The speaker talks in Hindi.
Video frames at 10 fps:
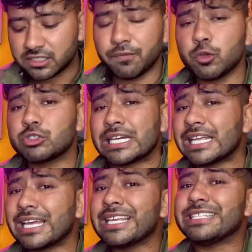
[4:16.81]
जब व्यूज
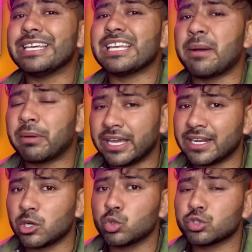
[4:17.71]
ज्यादा आया ये यहां पर
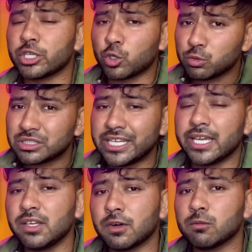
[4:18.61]
हैरान हो चुके और मुझसे
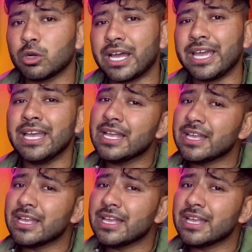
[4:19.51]
एक ही वर्ड बोला है